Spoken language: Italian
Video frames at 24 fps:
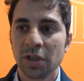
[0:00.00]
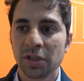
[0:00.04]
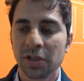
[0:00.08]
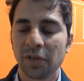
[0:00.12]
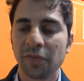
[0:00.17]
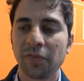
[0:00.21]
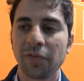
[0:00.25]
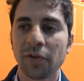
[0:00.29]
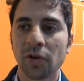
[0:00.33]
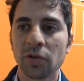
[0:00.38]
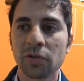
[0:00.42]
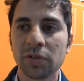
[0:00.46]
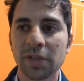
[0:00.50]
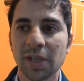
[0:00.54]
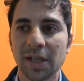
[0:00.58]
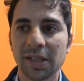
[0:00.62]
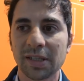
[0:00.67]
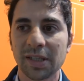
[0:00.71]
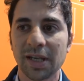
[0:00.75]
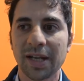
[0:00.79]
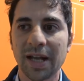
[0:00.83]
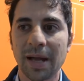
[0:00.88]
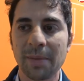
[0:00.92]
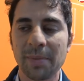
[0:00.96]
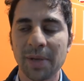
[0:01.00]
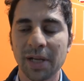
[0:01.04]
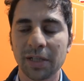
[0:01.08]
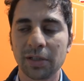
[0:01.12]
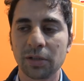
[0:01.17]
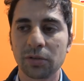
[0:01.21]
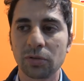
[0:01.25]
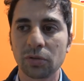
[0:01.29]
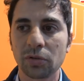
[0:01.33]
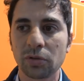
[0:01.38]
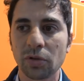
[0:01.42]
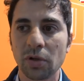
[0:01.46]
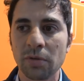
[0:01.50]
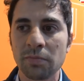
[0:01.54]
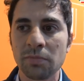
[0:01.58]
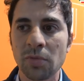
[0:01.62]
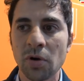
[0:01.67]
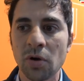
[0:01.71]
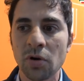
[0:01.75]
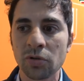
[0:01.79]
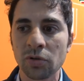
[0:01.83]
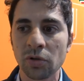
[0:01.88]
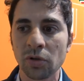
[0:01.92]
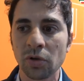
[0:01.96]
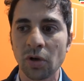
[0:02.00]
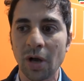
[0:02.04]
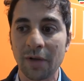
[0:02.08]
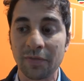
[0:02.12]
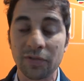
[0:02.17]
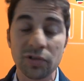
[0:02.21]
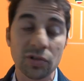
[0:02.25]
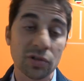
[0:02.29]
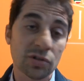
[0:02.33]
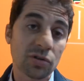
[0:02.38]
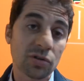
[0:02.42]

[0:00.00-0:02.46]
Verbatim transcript: di fronte alle telecamere di tutto il mondo a viso